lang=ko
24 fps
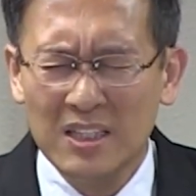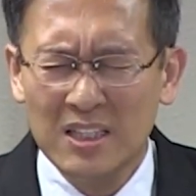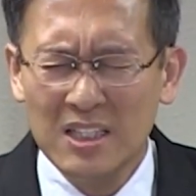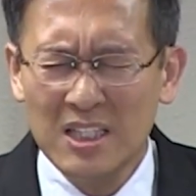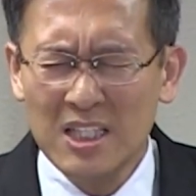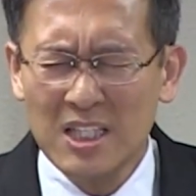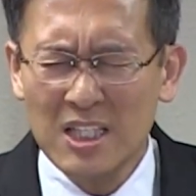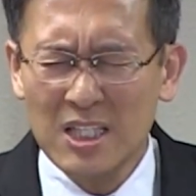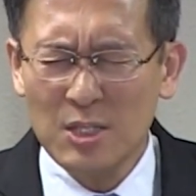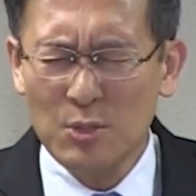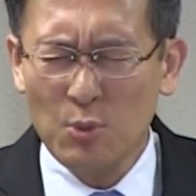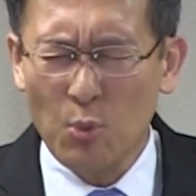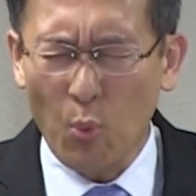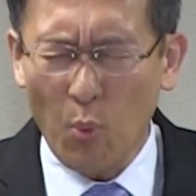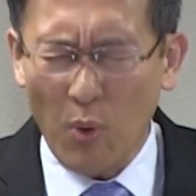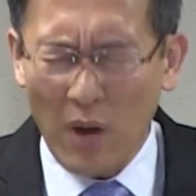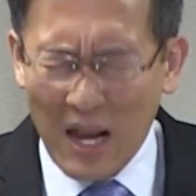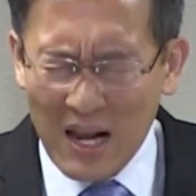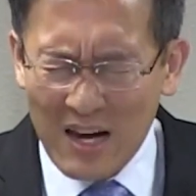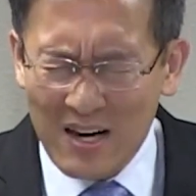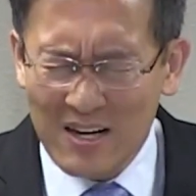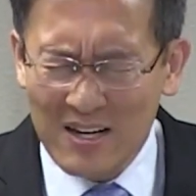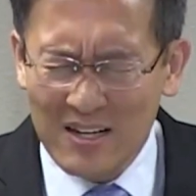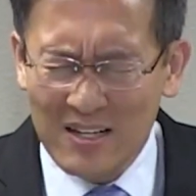이
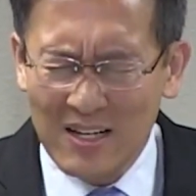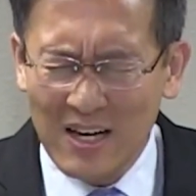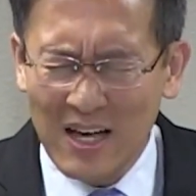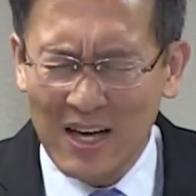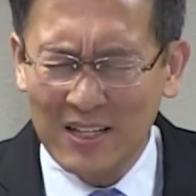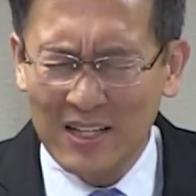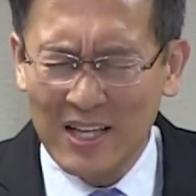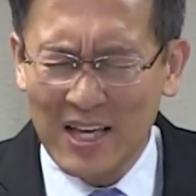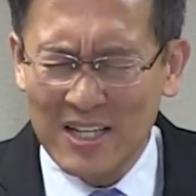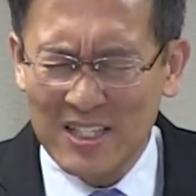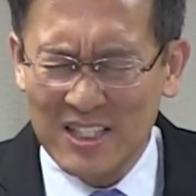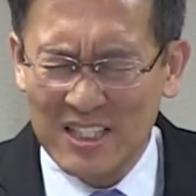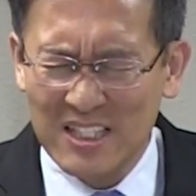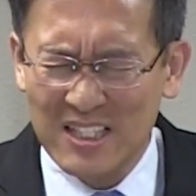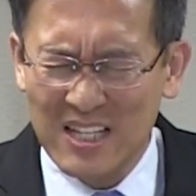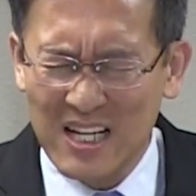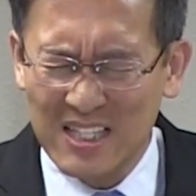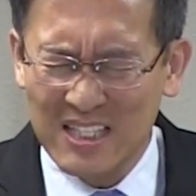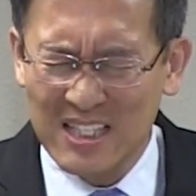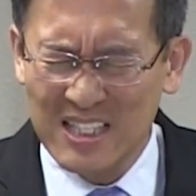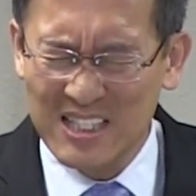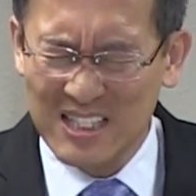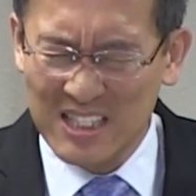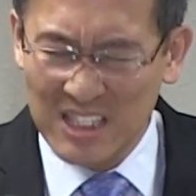환란의
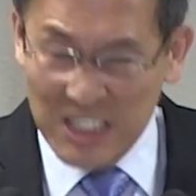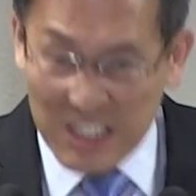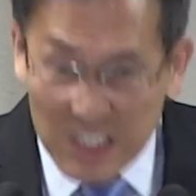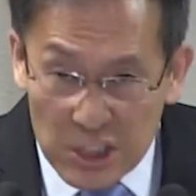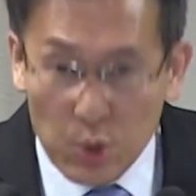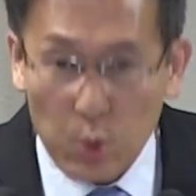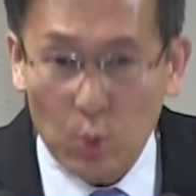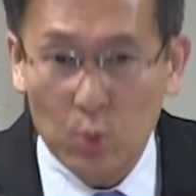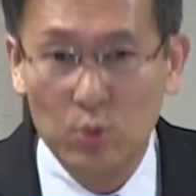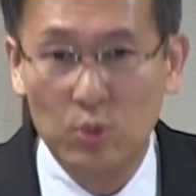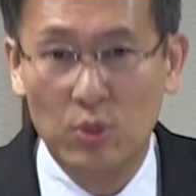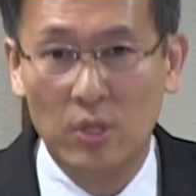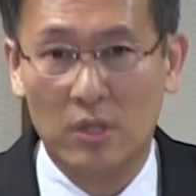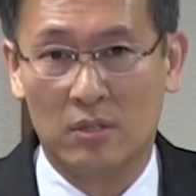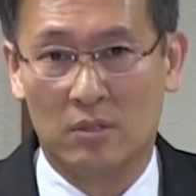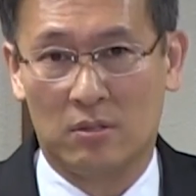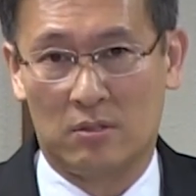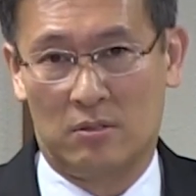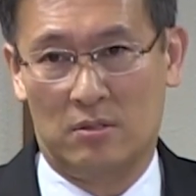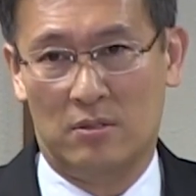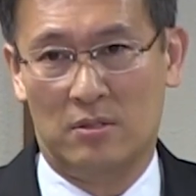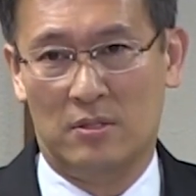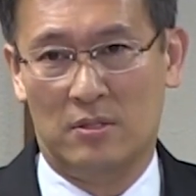시간이 지속된 거예요.